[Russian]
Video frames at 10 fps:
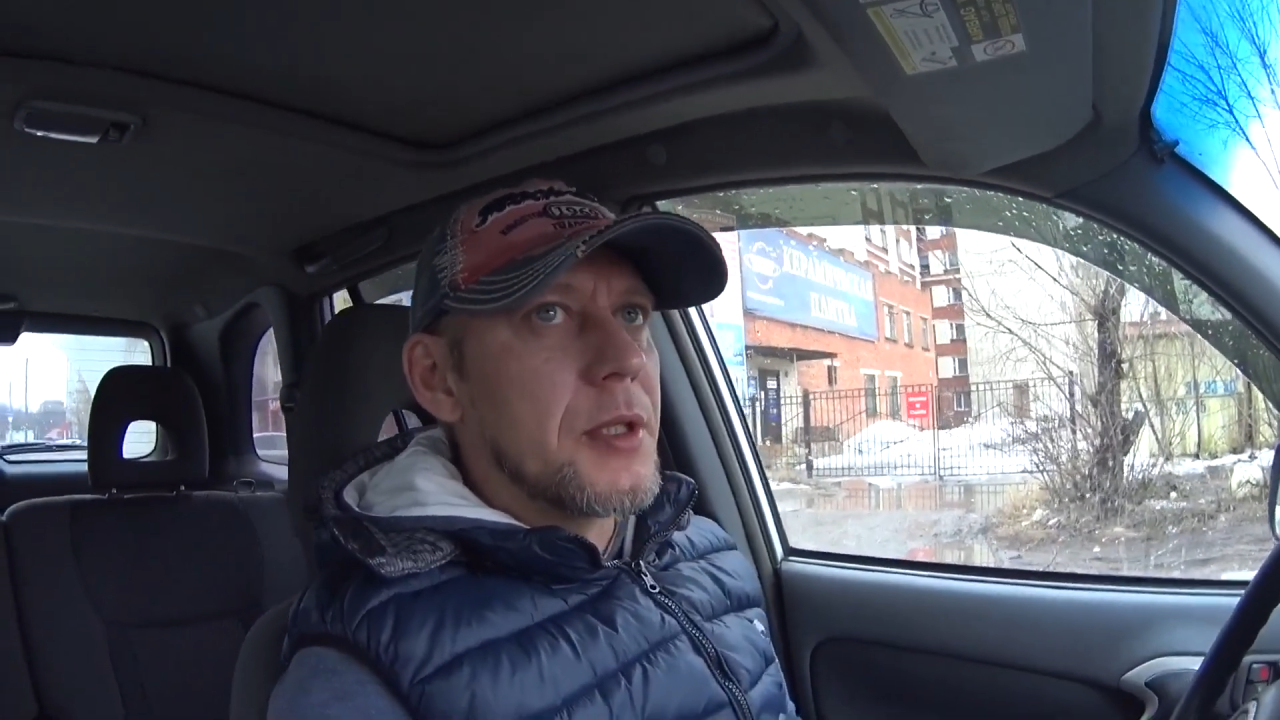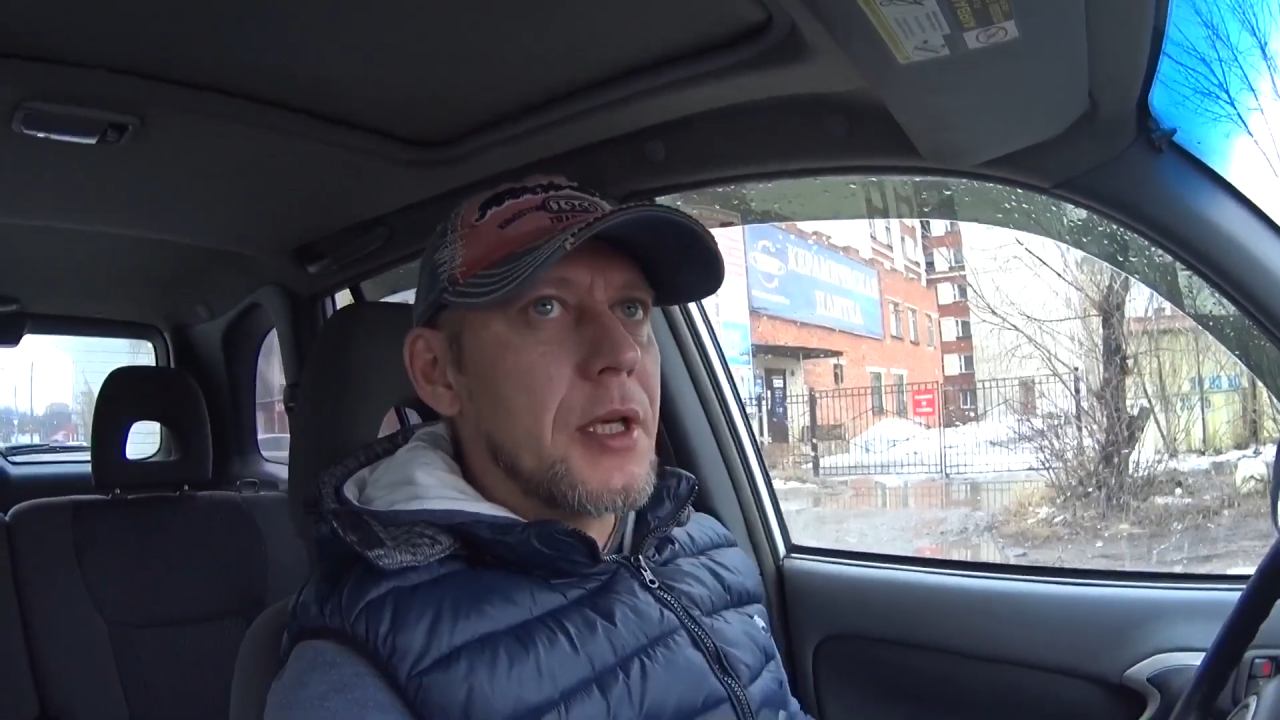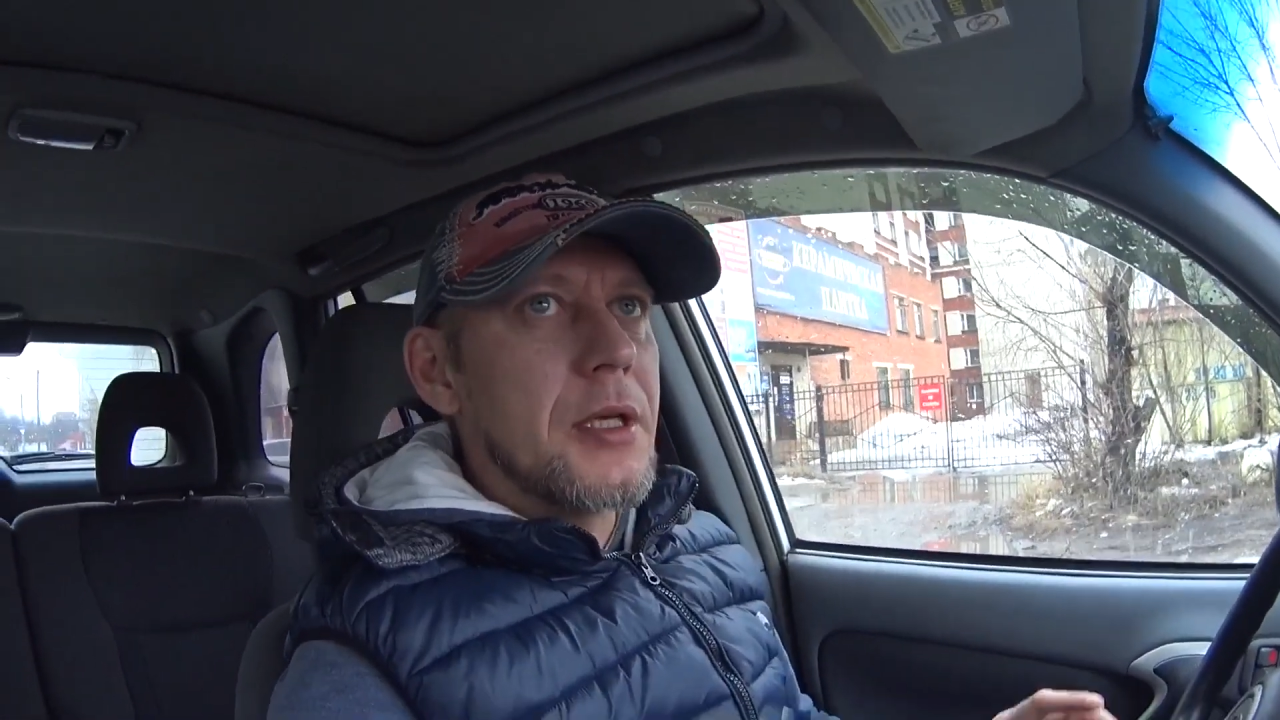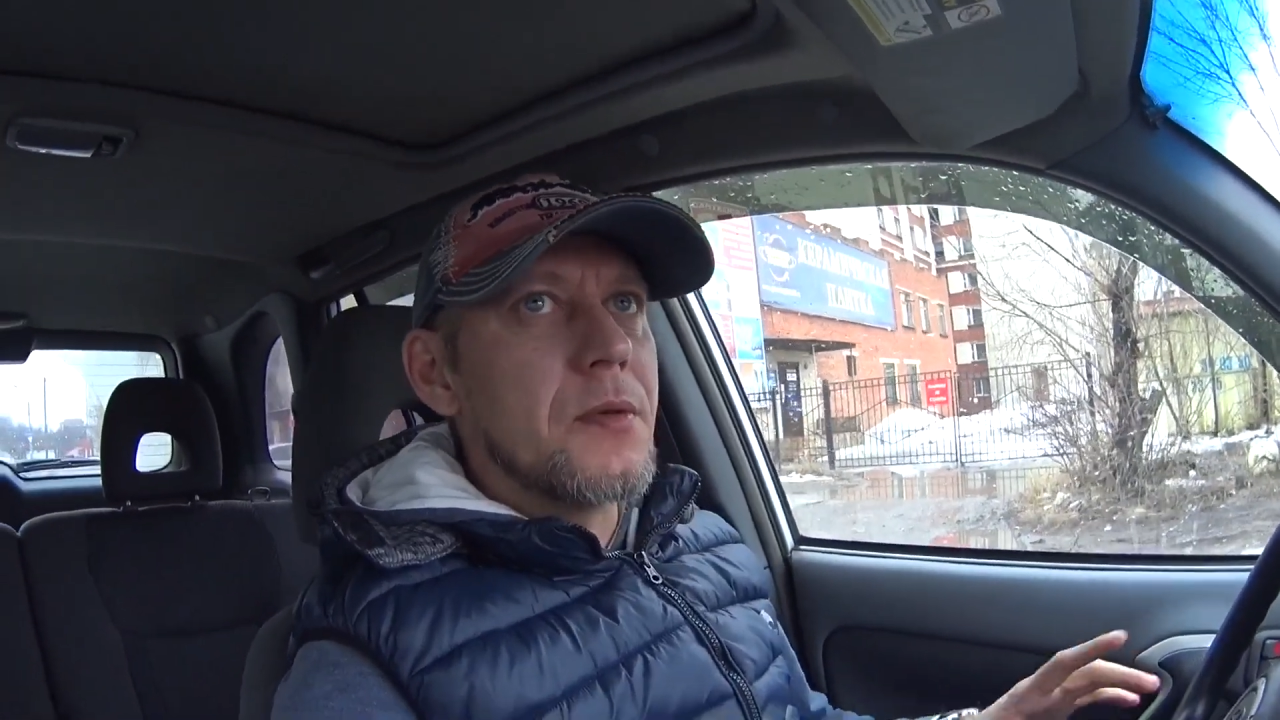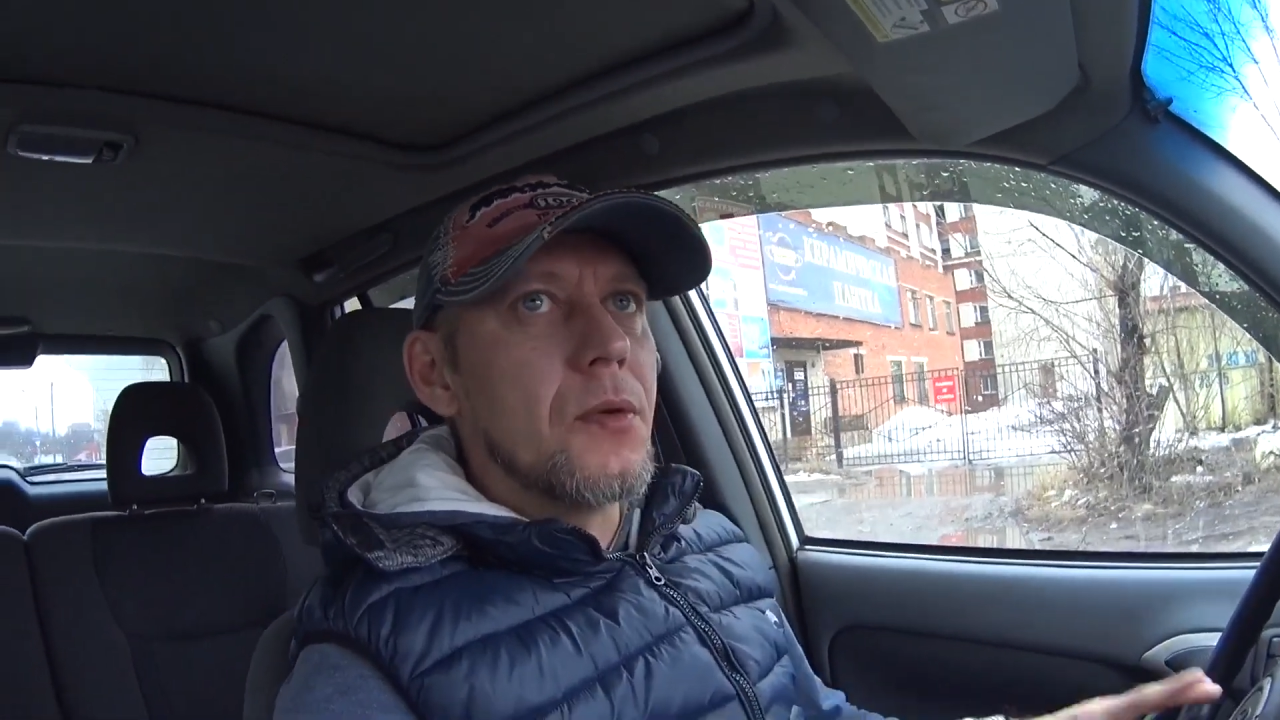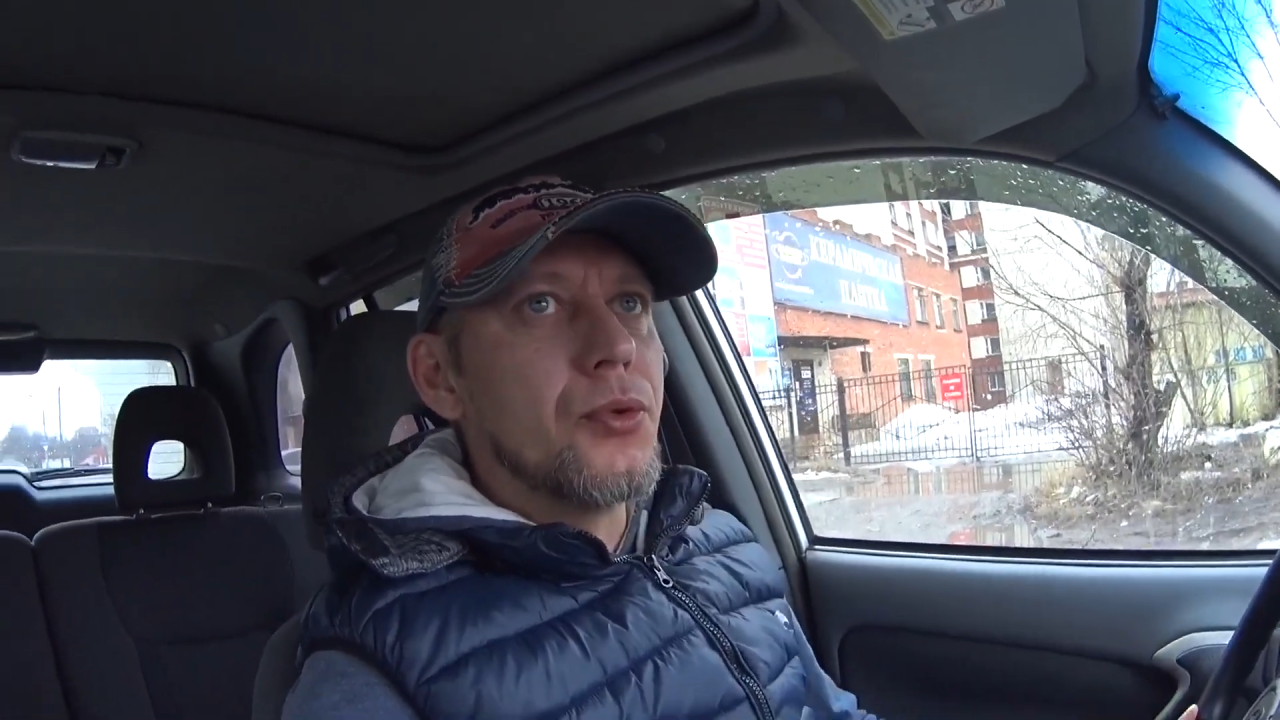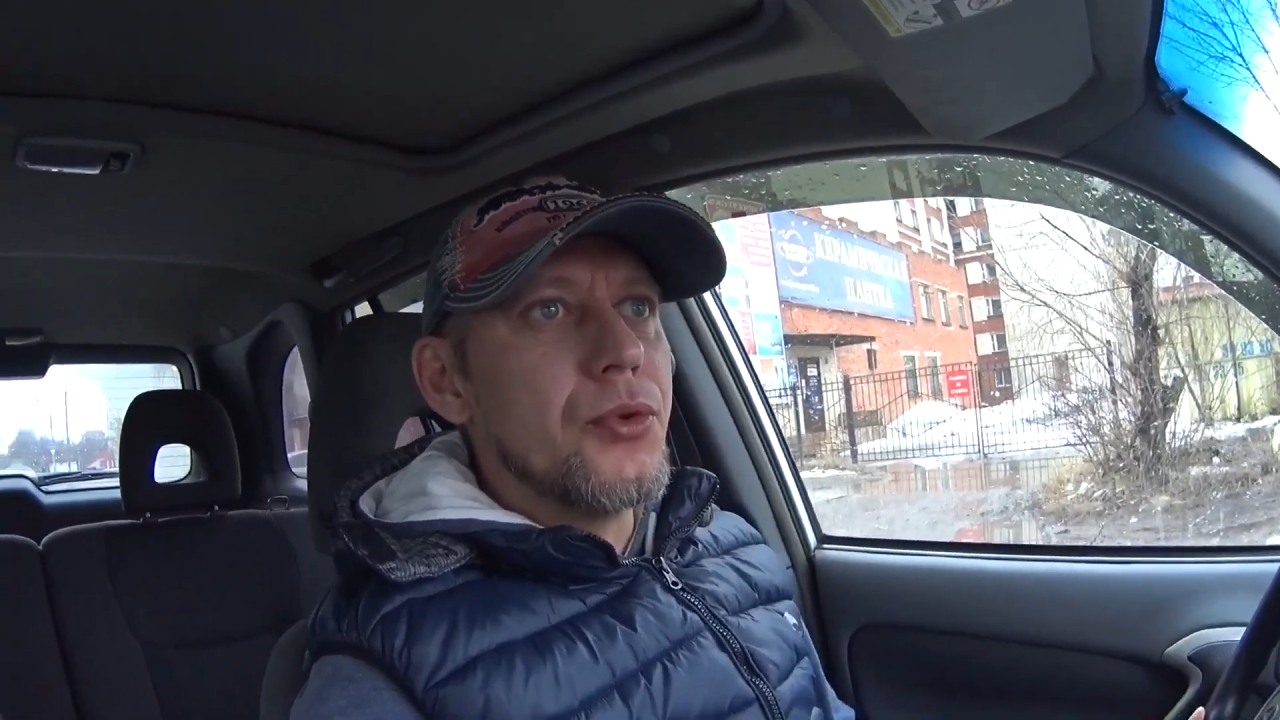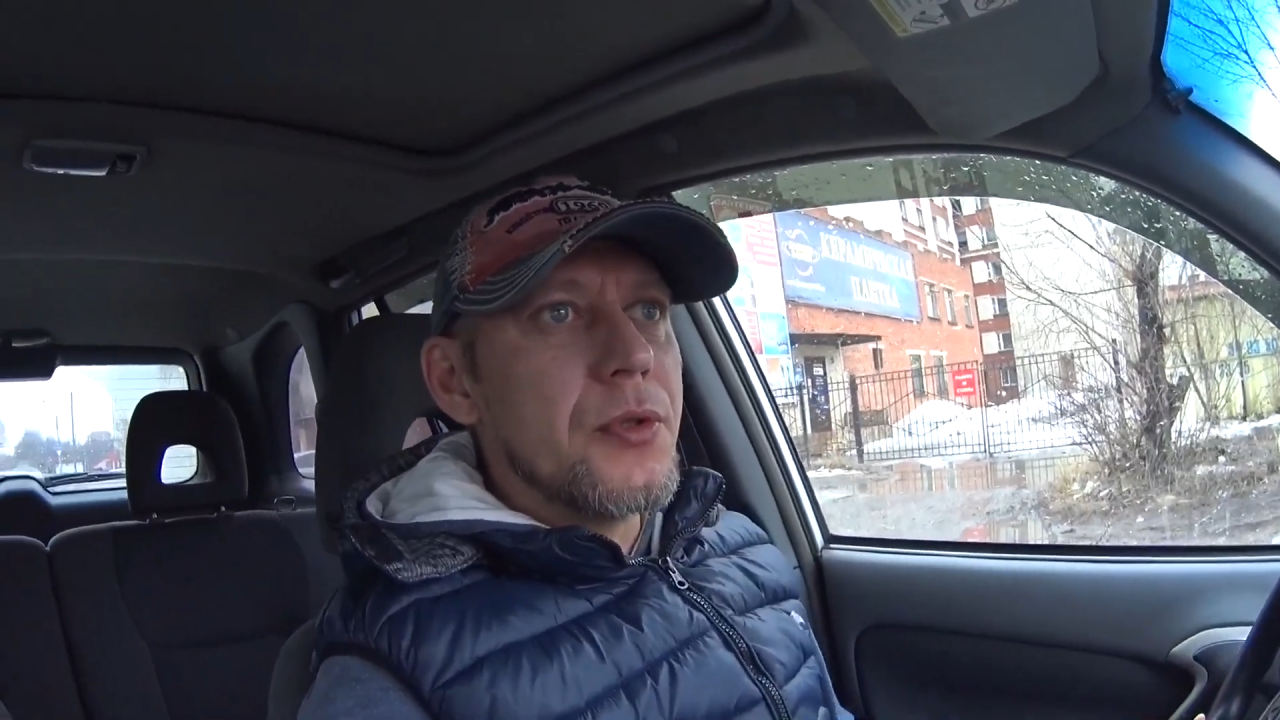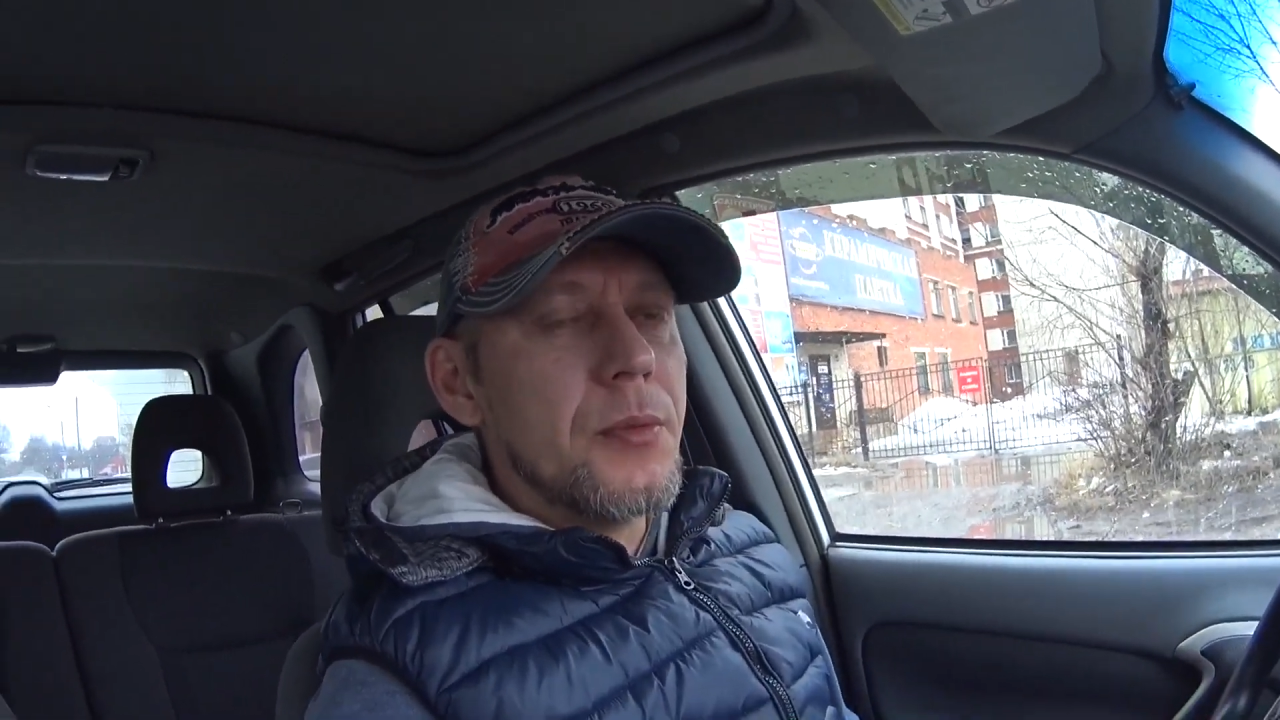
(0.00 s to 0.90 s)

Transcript: заказывал то есть,